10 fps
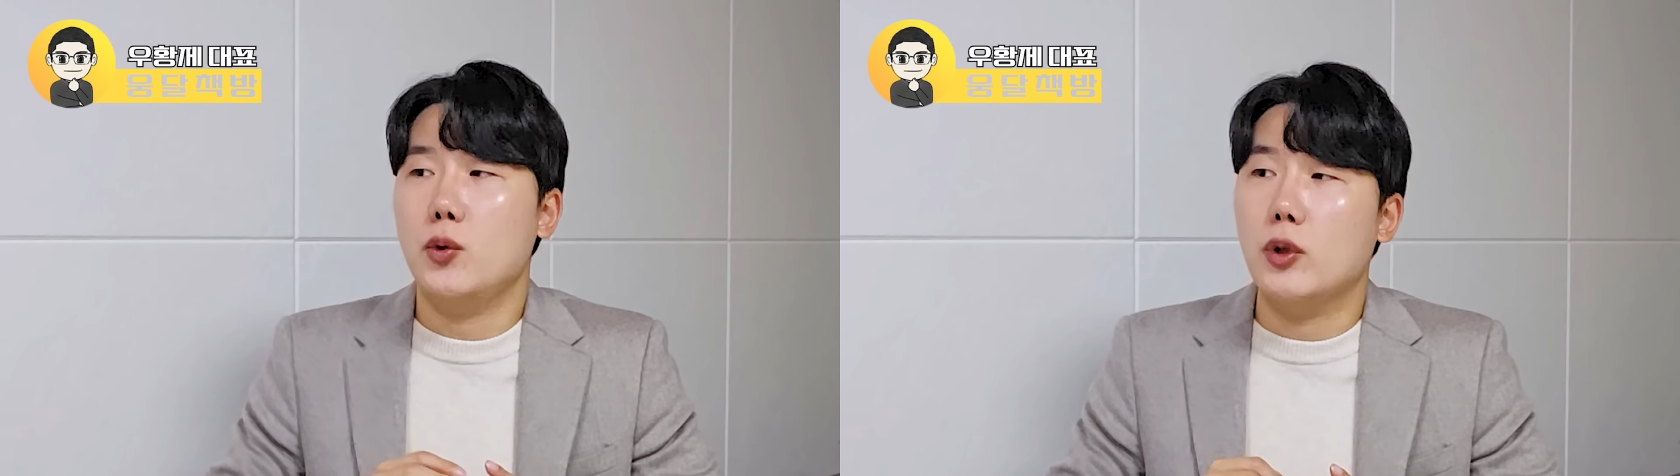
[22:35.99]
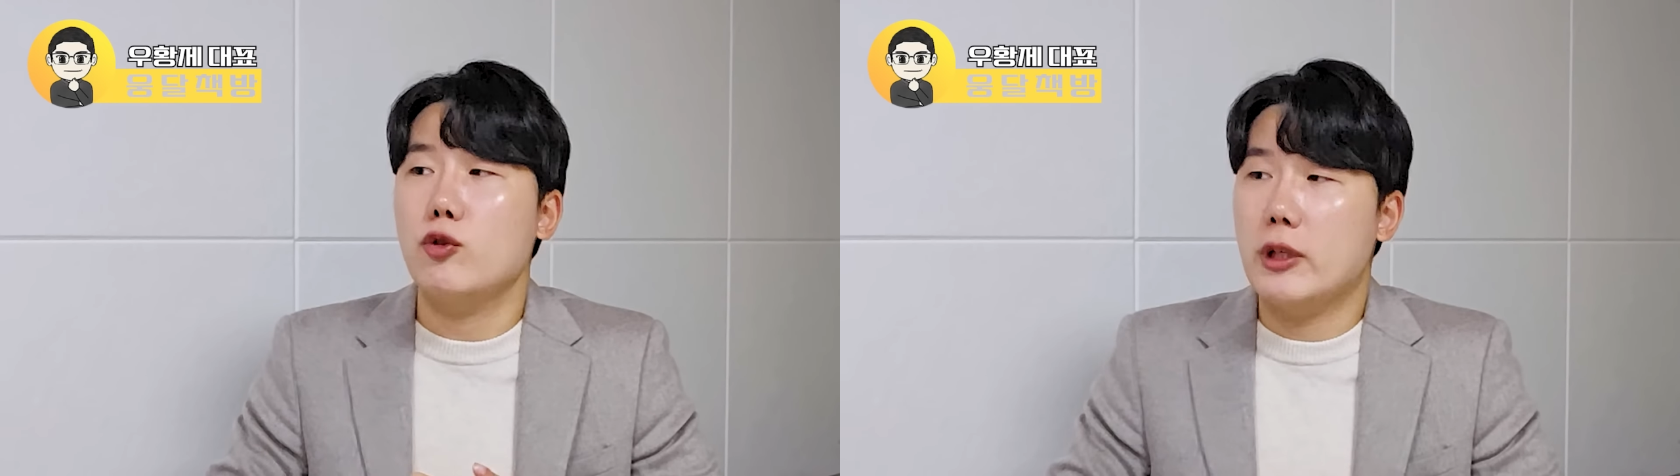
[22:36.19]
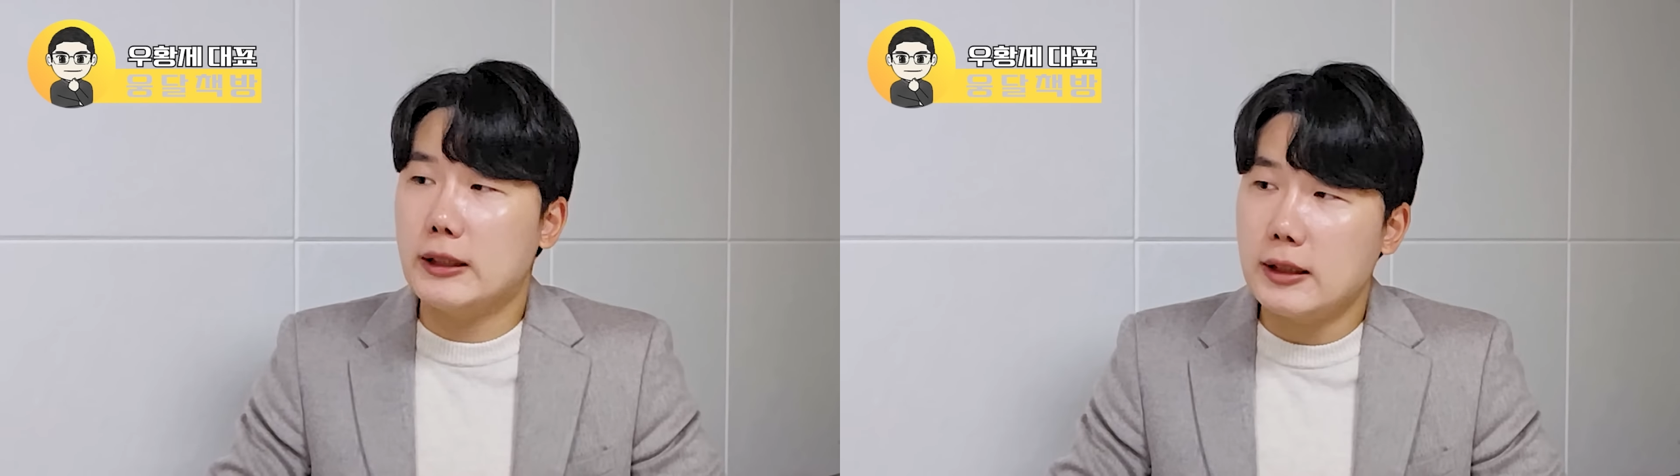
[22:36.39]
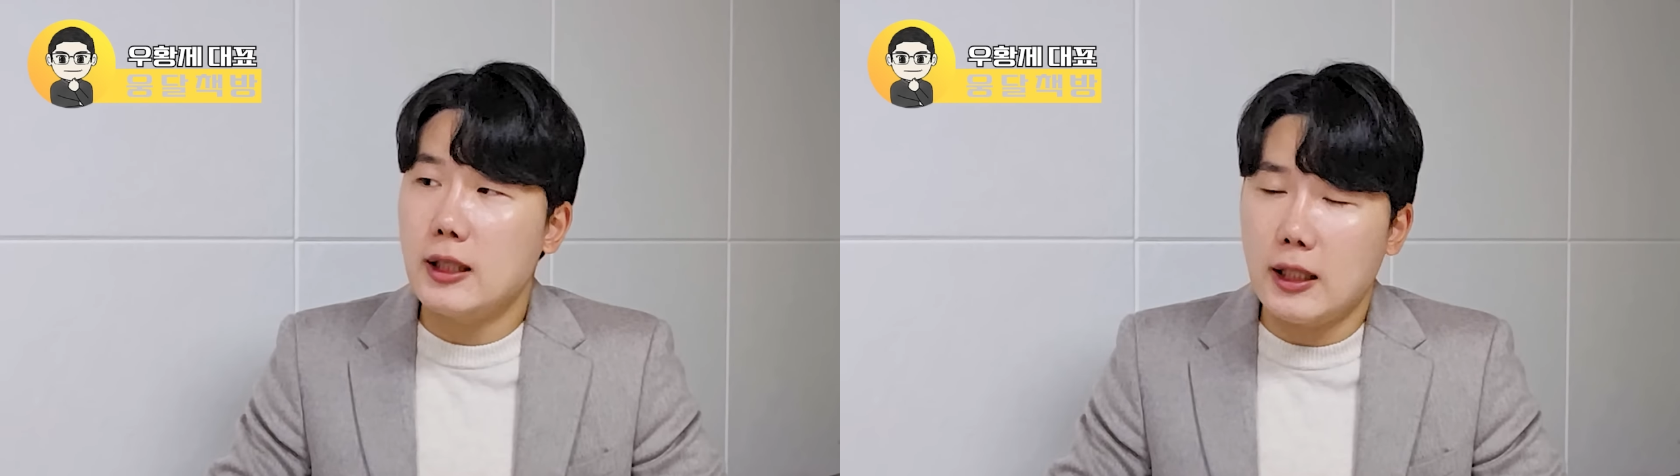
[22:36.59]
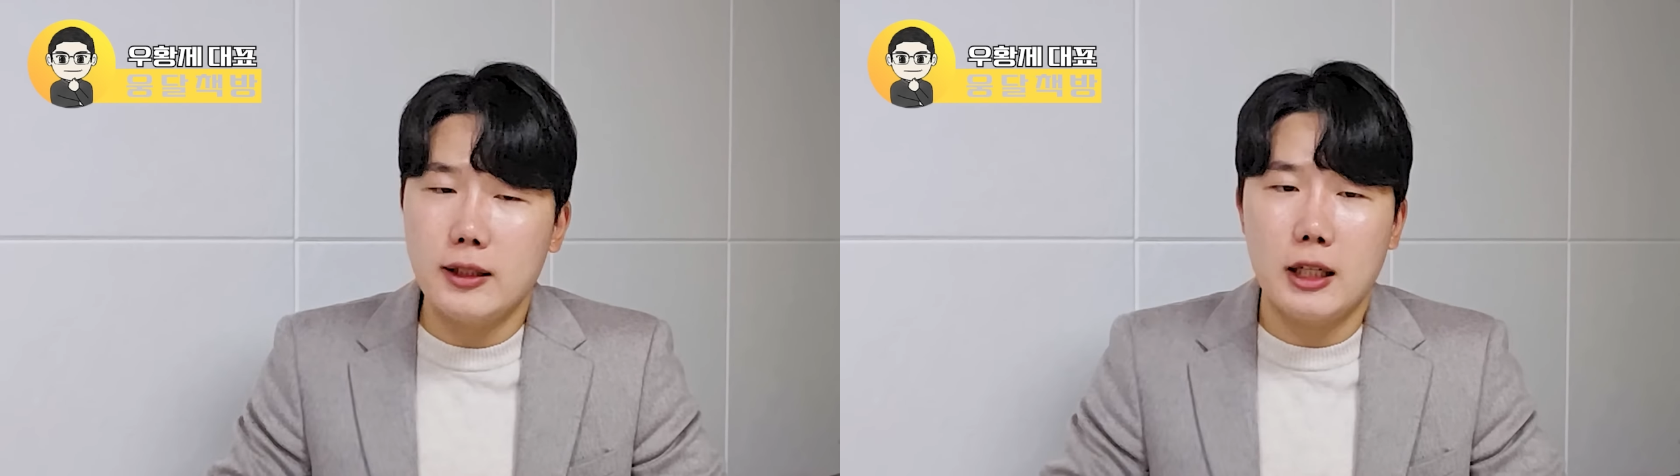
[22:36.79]
이렇게 우리가
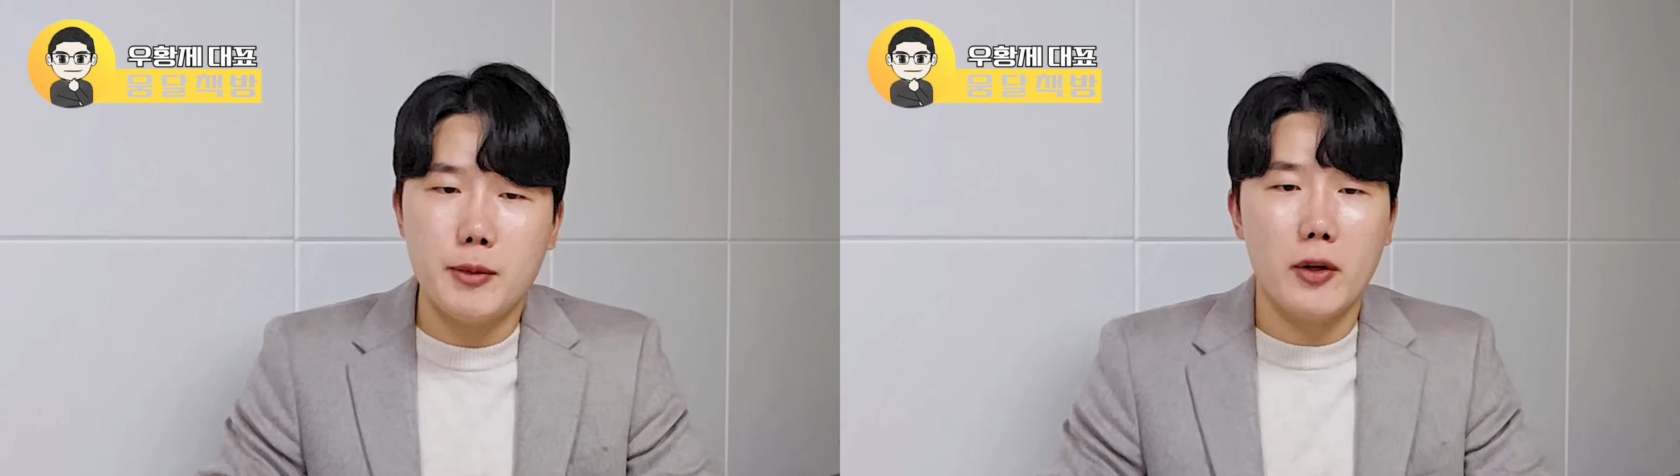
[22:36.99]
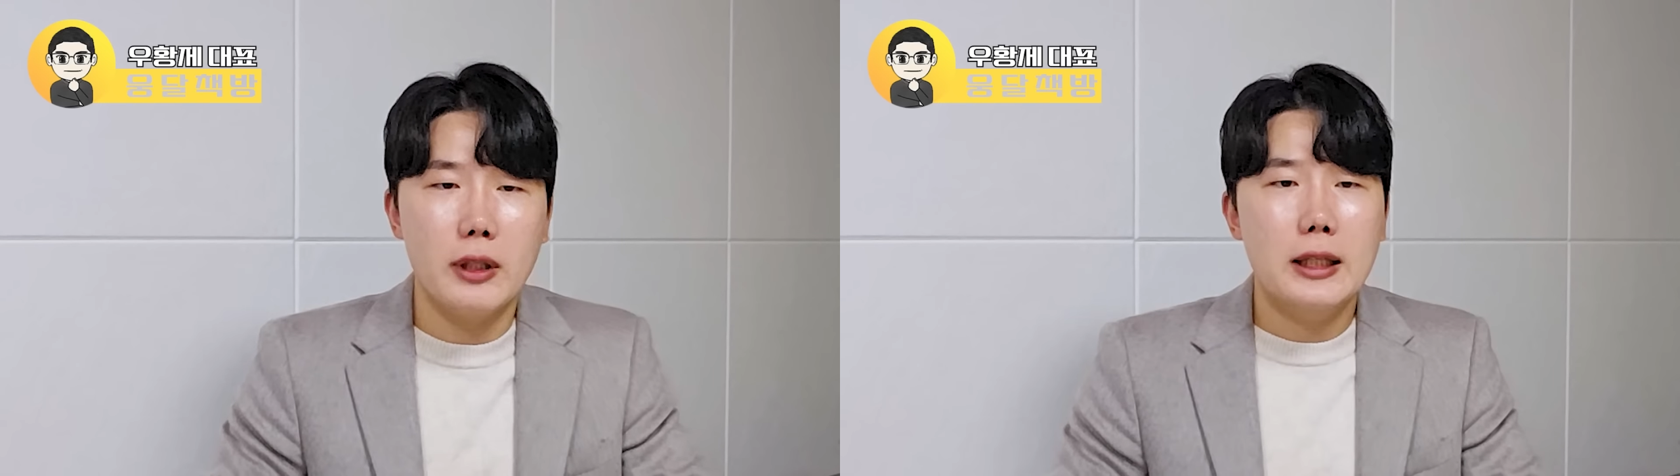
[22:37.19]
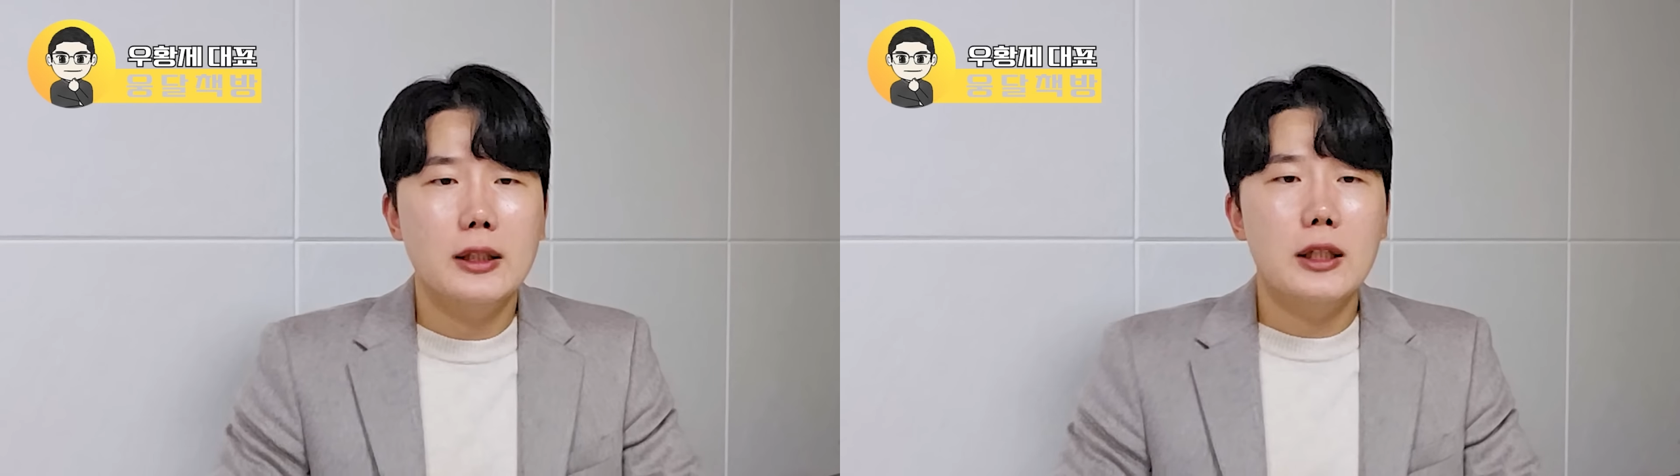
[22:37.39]
생각한다면 음.